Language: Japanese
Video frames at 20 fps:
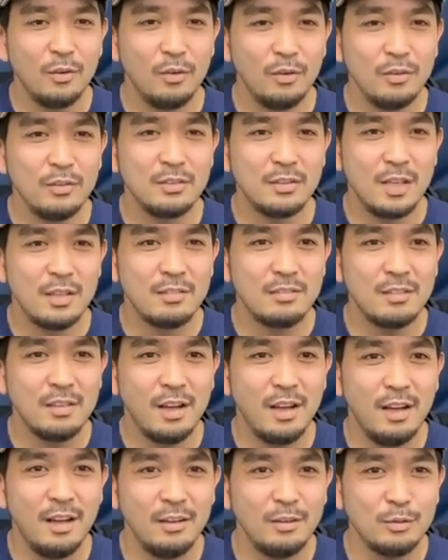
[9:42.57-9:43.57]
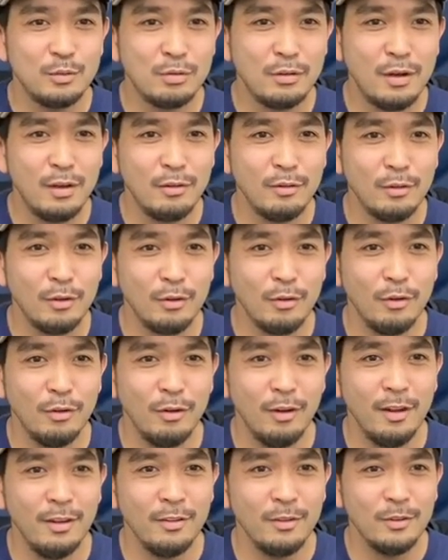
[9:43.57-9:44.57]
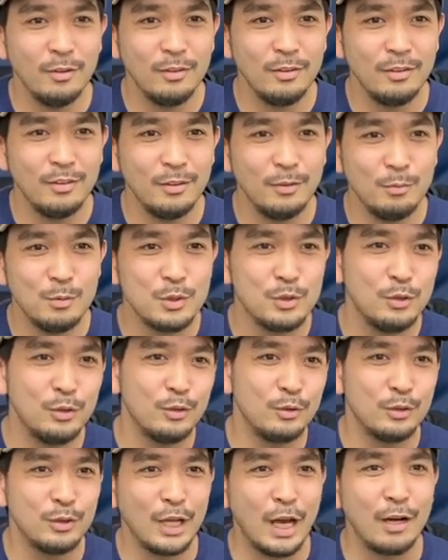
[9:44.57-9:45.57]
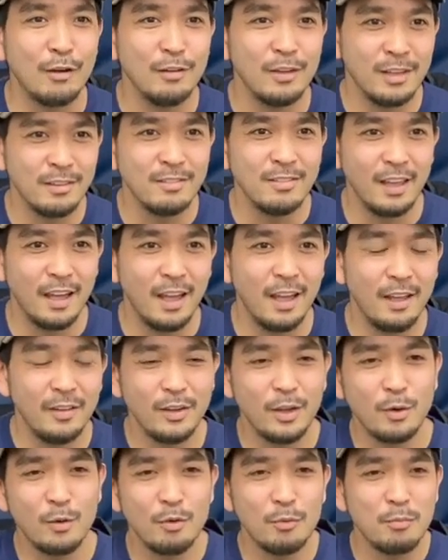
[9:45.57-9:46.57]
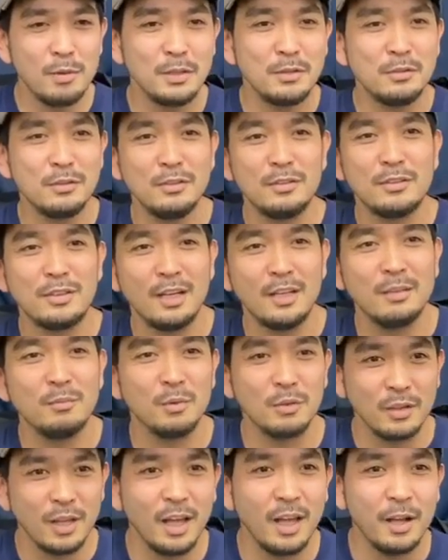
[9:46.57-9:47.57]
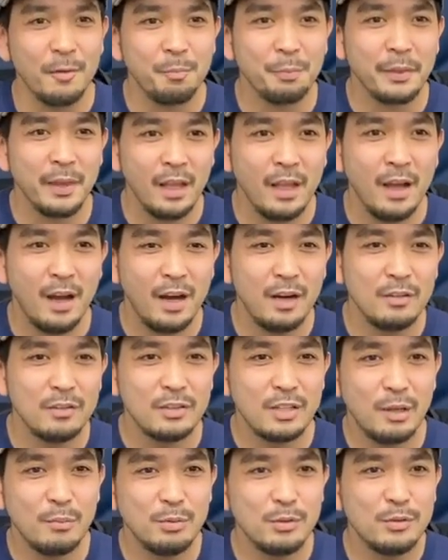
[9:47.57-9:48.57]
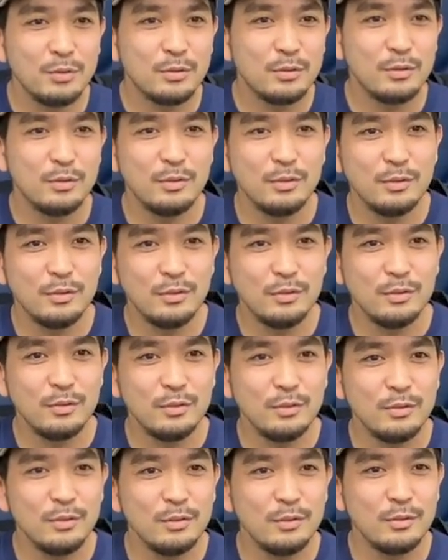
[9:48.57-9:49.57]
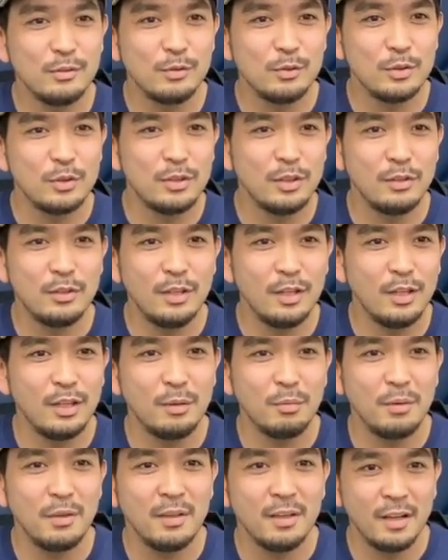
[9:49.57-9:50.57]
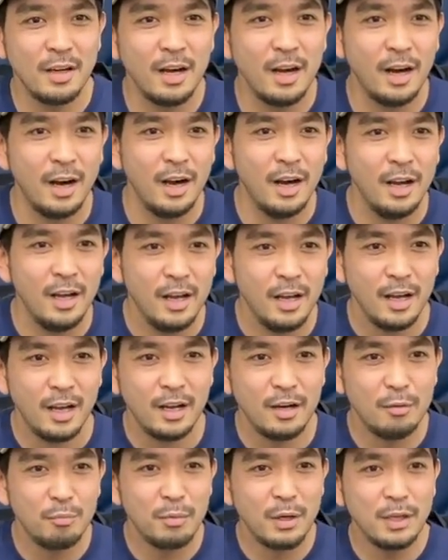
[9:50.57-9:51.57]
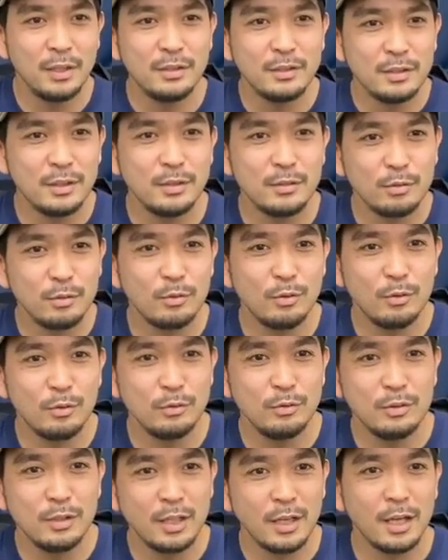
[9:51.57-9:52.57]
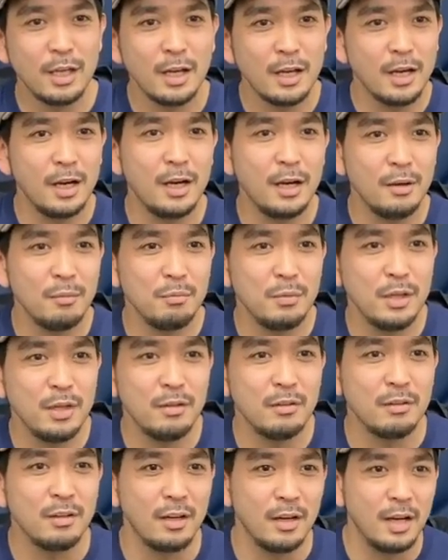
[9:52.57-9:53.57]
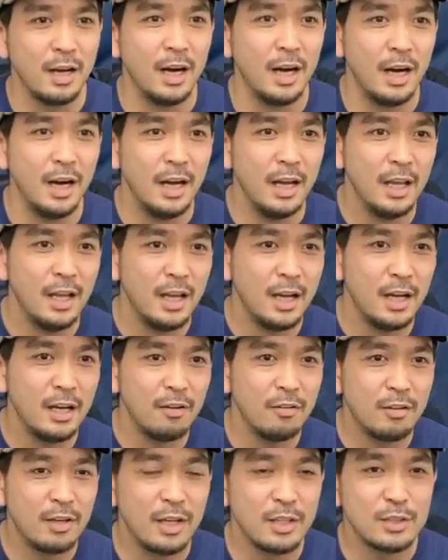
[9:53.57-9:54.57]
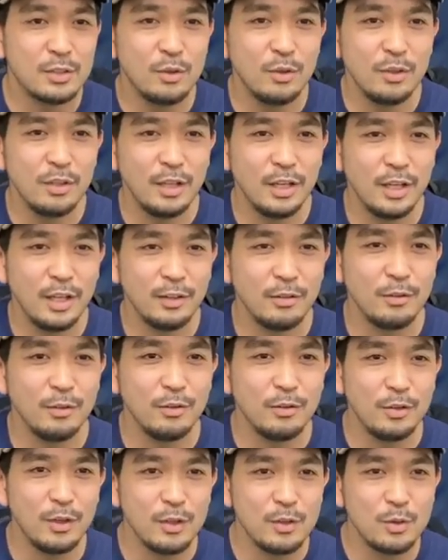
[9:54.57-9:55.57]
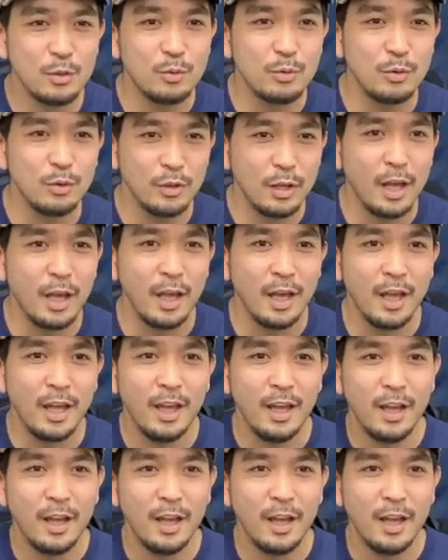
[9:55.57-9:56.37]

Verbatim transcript: さすが空の色面白いことやるねってね、この前ツイッターにもねサブスクとして定期便が毎月その売り上げが見えるから賢いねなんて言って、ちょっとね